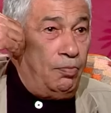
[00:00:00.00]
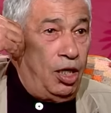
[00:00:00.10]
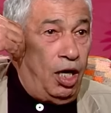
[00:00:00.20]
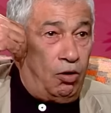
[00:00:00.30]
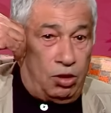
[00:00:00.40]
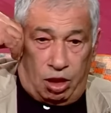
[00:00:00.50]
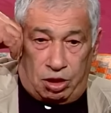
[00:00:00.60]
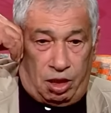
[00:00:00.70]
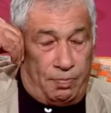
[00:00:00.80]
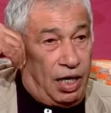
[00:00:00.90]
مليح قلت لك
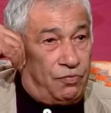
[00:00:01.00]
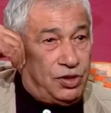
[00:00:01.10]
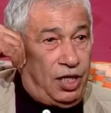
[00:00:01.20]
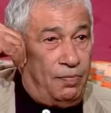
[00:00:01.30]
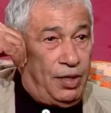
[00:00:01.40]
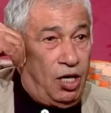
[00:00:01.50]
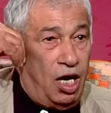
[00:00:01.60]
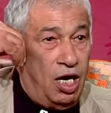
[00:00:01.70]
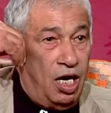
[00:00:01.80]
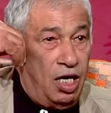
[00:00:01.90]
نسمي لك في صحاب هذا
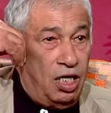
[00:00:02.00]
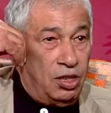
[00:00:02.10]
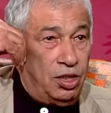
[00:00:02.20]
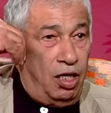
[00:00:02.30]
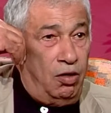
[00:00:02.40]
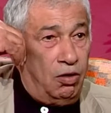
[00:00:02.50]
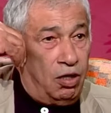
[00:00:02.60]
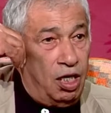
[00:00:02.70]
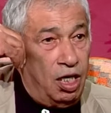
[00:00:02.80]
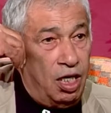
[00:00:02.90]
شنو الاخر؟